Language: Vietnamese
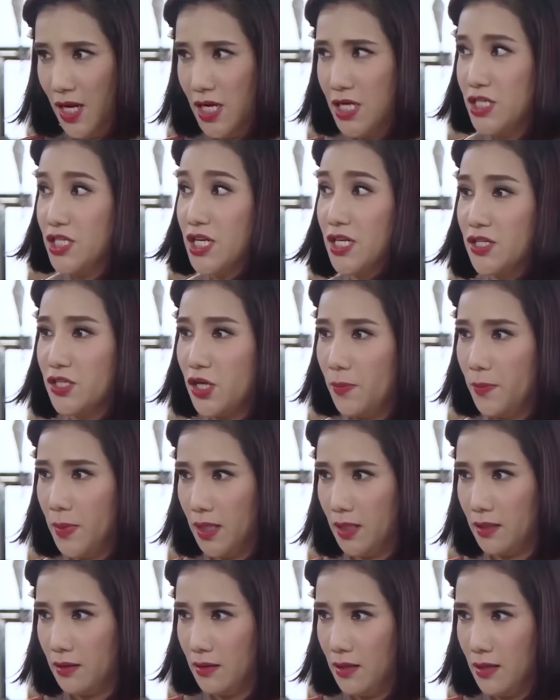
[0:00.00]
hy sinh cho
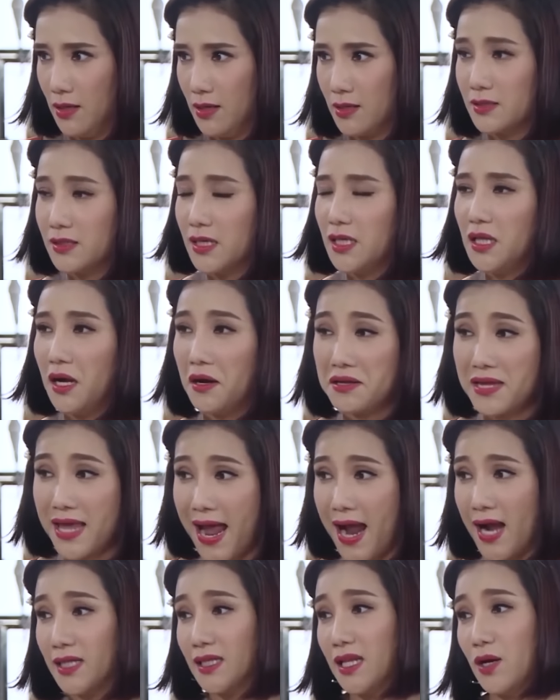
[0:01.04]
mình. Cái thời
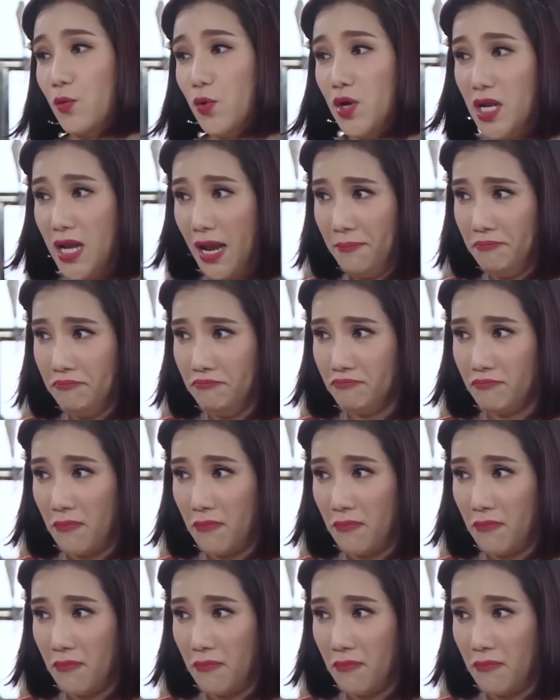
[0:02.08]
gian người ta quý lắm,